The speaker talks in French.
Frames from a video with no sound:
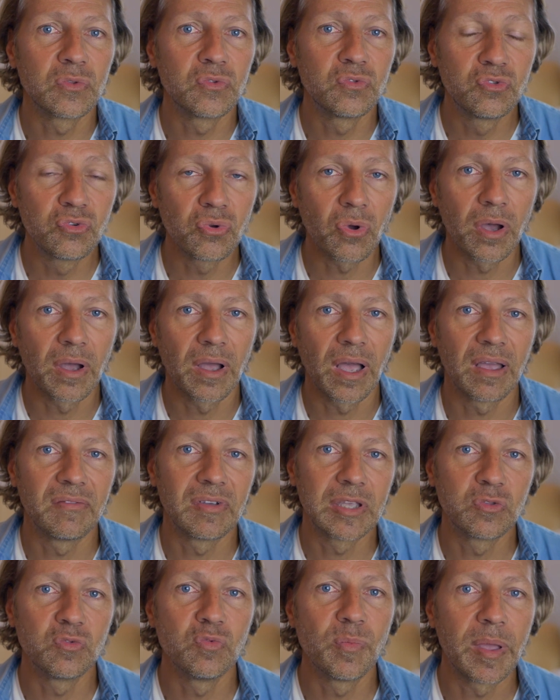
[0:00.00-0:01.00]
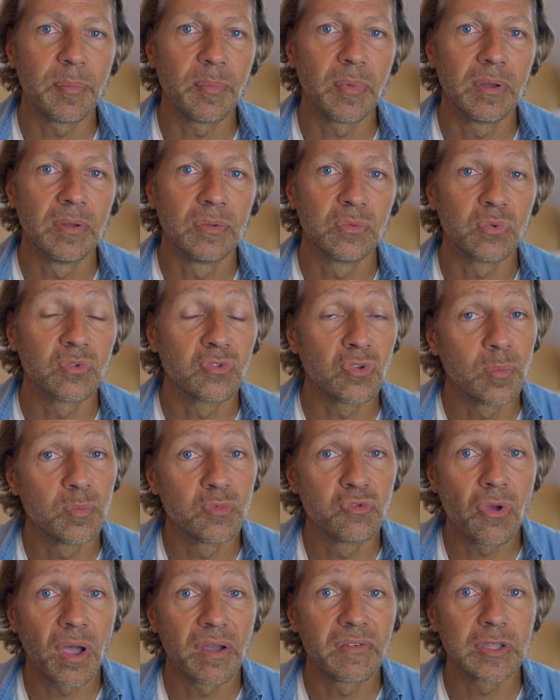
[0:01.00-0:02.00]
dur avec nous-mêmes nous sommes
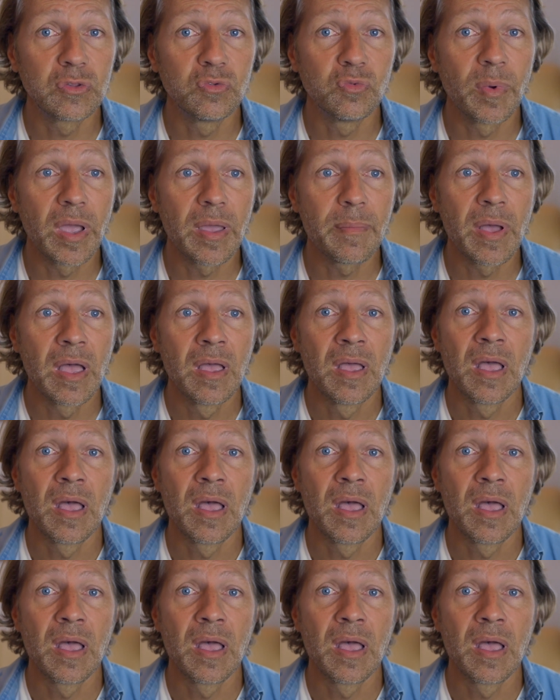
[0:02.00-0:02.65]
durs avec nous-mêmes